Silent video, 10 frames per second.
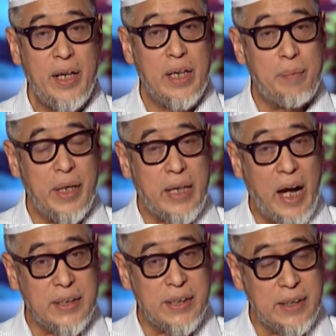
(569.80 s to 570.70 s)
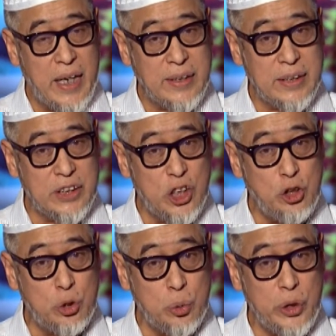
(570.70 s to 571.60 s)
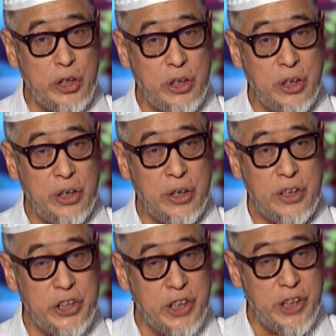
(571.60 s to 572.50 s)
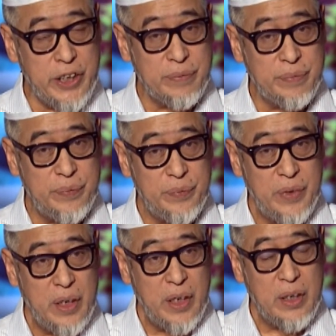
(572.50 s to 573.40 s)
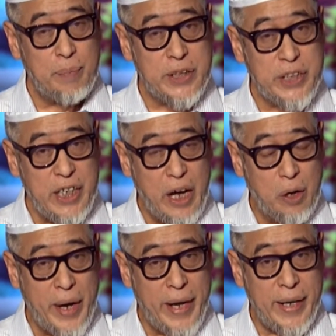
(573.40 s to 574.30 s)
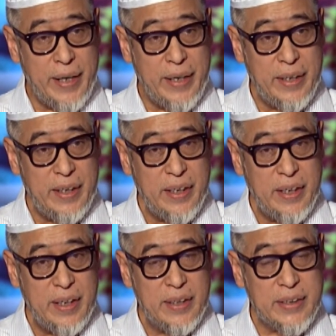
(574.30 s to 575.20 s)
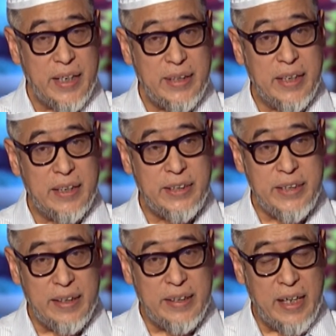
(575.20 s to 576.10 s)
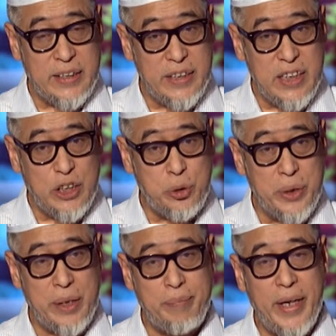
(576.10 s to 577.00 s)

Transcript: 那么它是来自真主的行灵。那么这两块呢，在这个现代心理学里